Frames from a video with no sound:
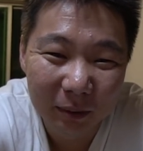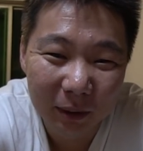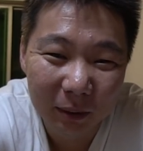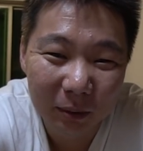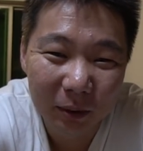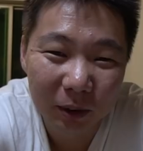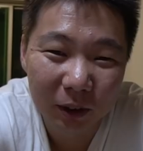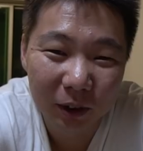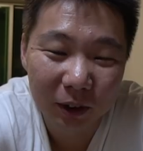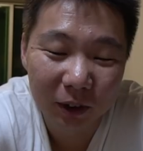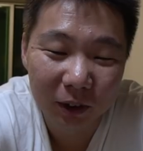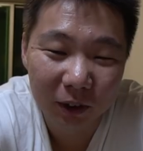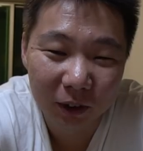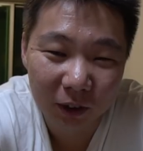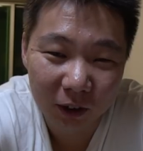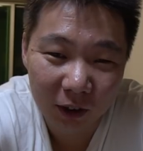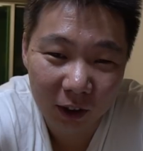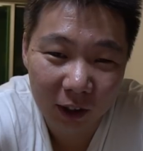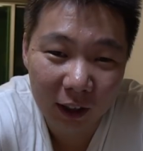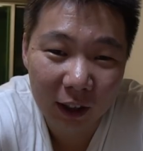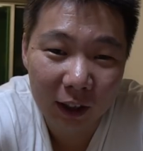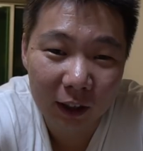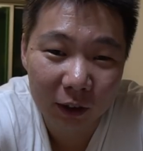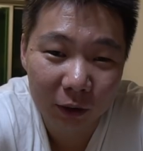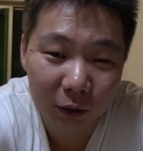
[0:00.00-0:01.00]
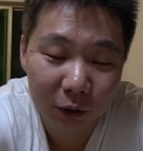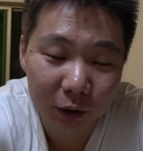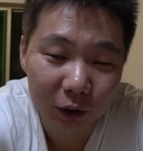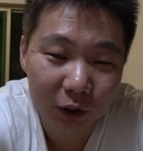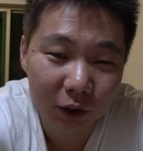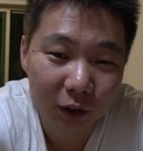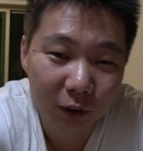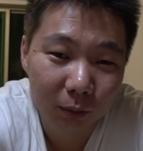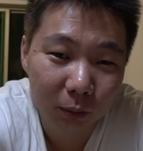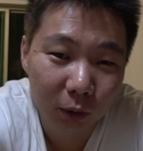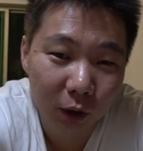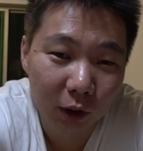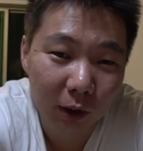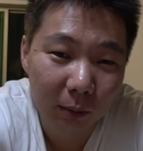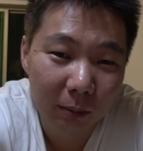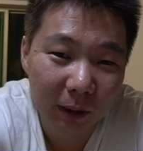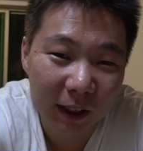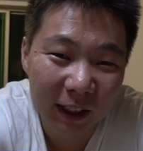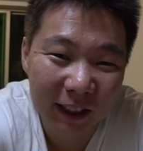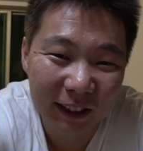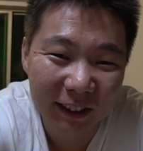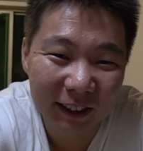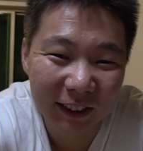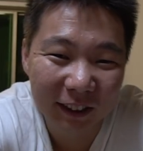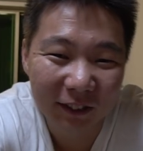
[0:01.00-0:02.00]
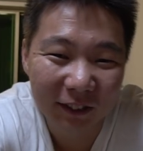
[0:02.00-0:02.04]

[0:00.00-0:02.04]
потому что реально очень много полезной